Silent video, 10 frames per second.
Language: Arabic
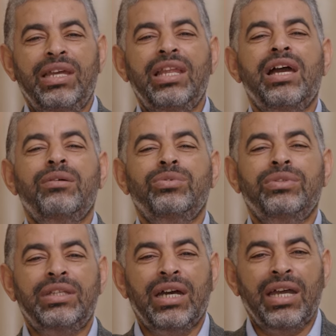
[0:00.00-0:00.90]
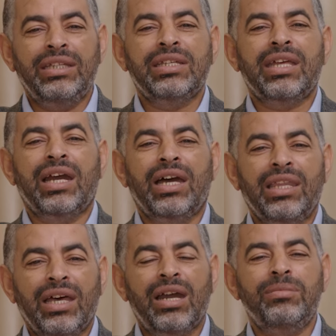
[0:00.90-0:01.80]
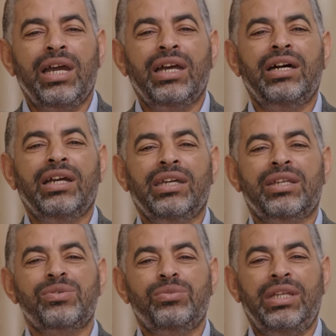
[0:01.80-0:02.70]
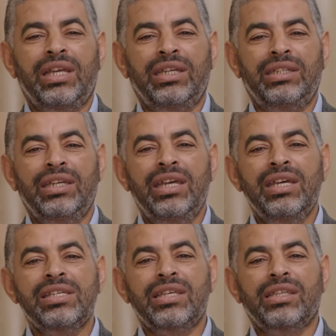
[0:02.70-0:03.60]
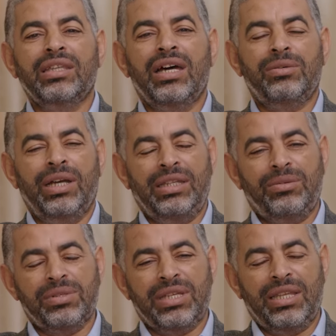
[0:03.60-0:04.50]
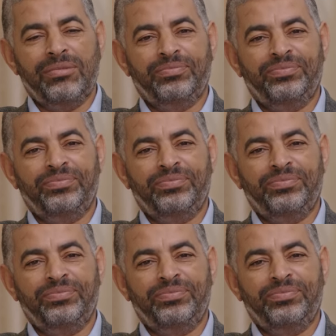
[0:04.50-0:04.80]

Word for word: لا بد أن يتخلق بأخلاق رسول الله صلى الله عليه وسلم